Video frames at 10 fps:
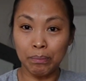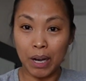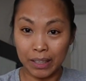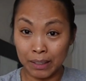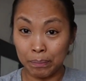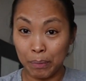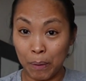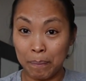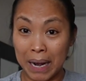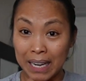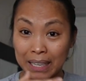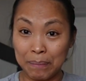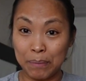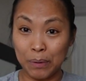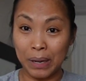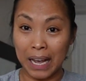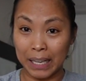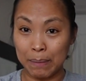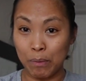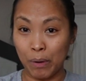button po para po
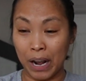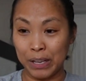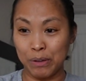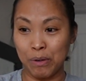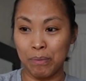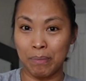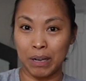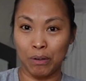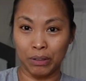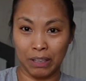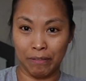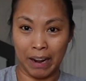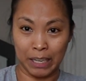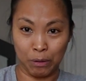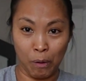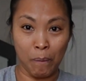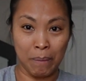lagi po kayong ma-notified kung